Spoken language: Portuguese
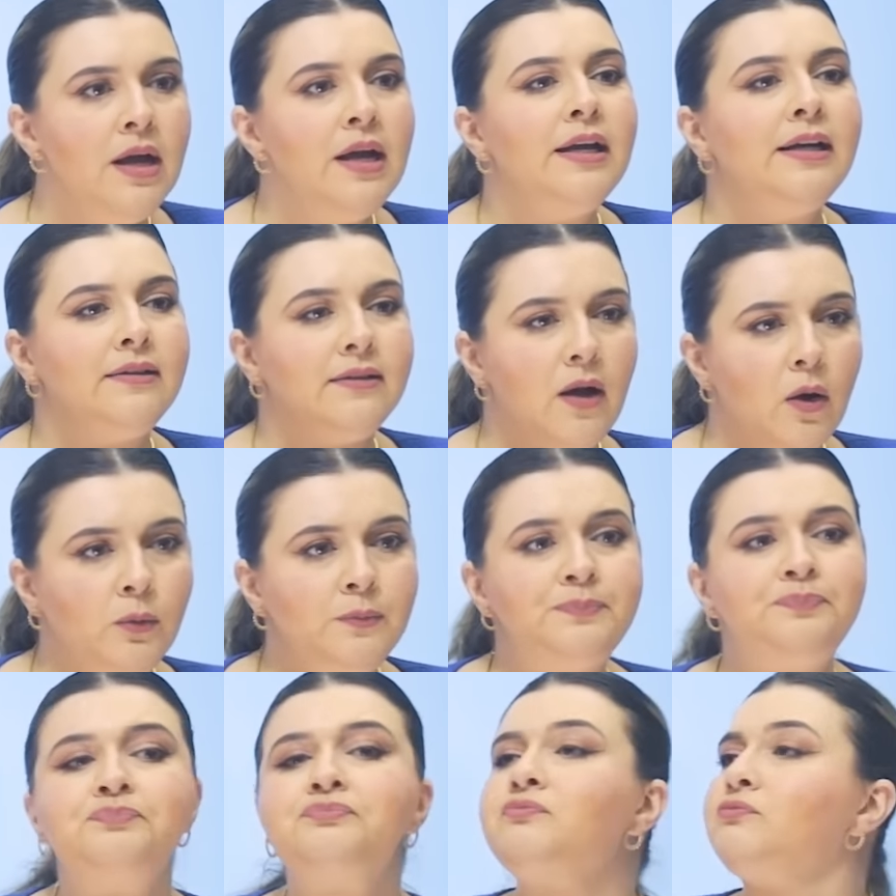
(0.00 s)

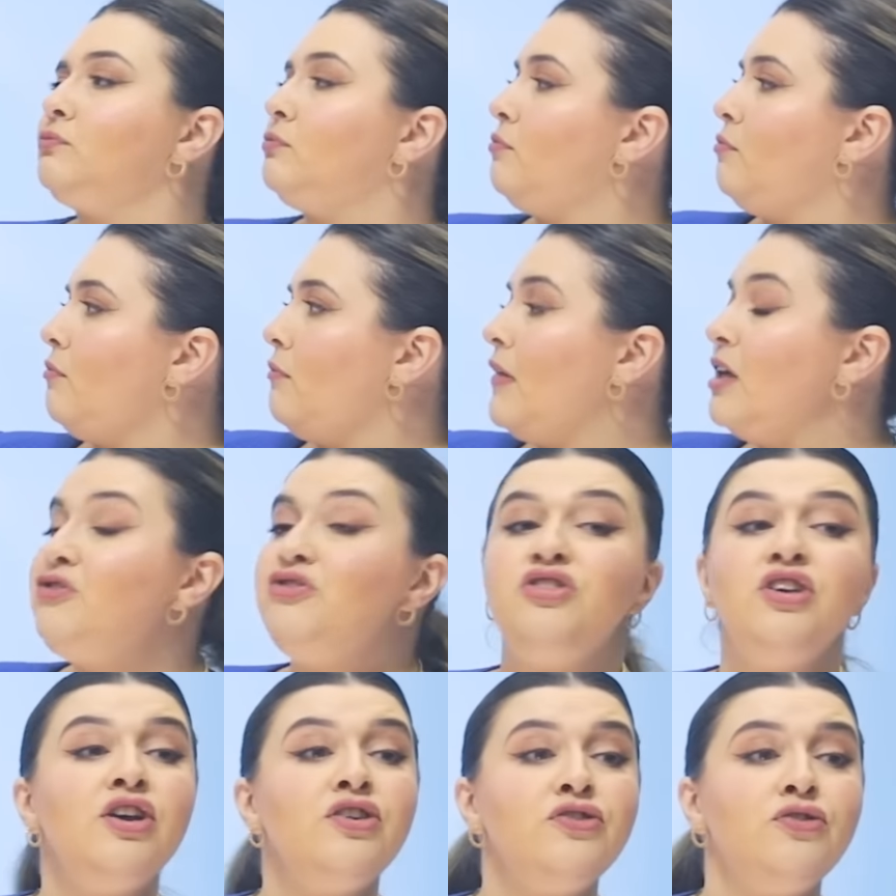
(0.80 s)
Então,
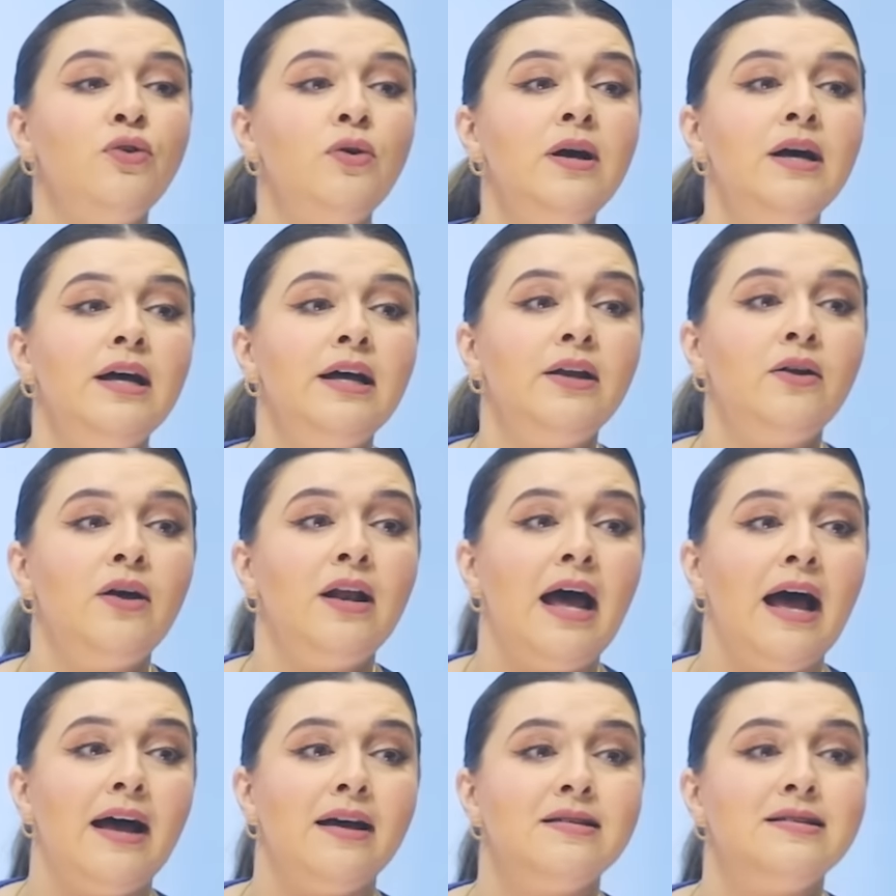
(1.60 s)
tia Joana, olha
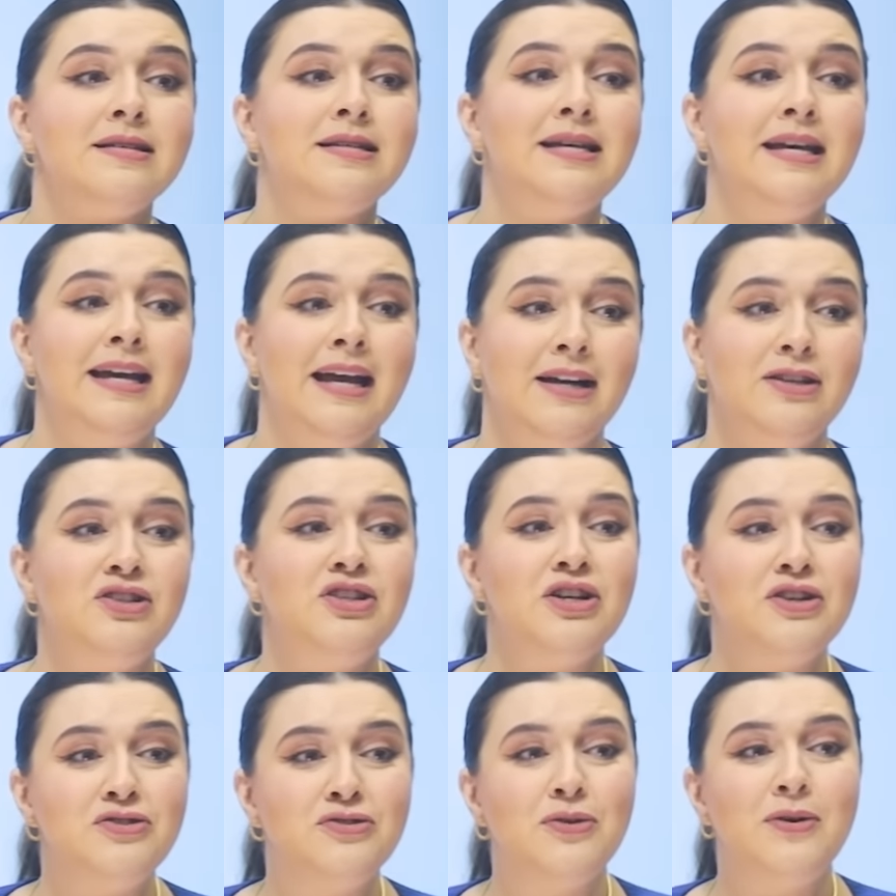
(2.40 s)
lá. Sim, a
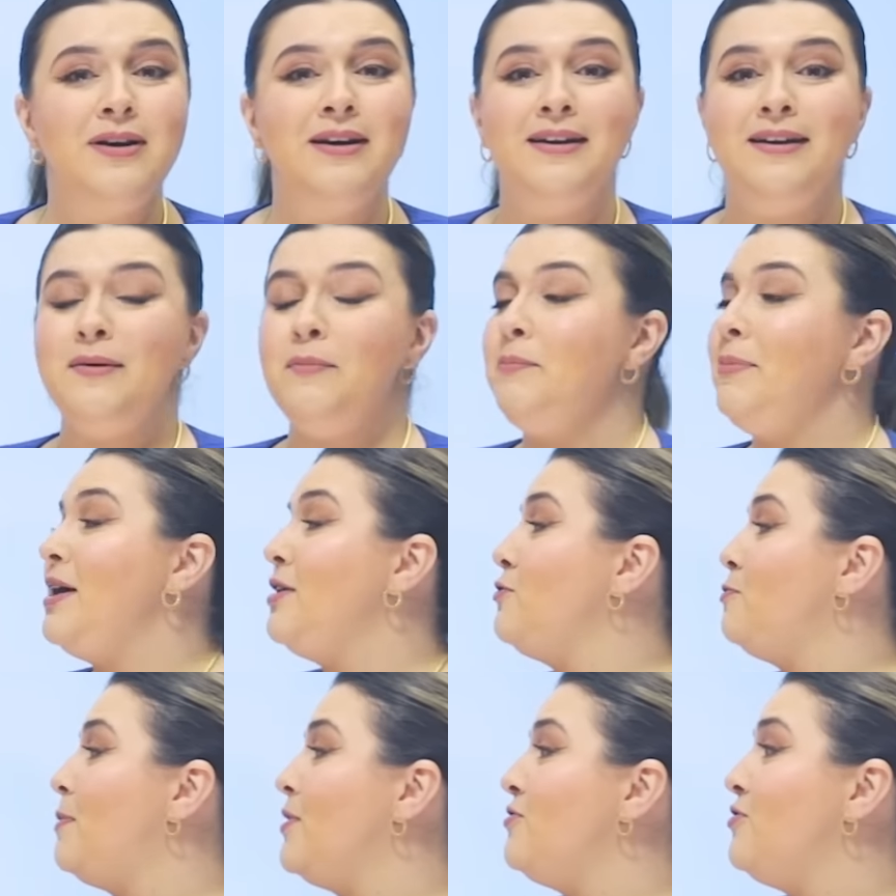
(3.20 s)
tia Joana. Um
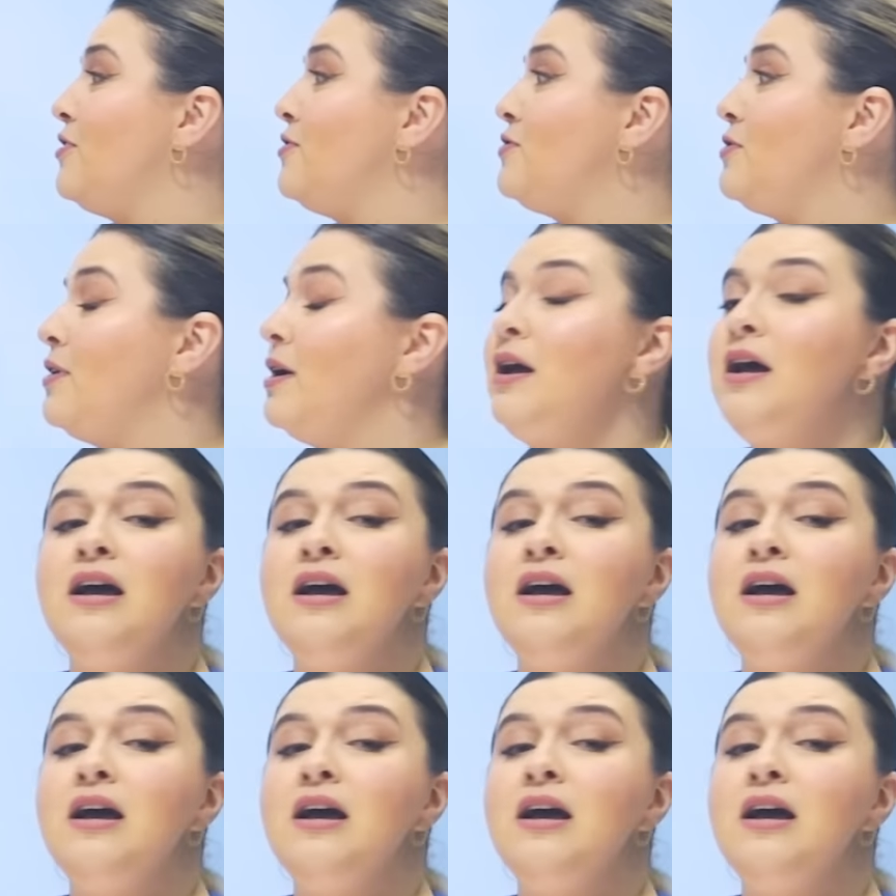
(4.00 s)
beijo para tia so...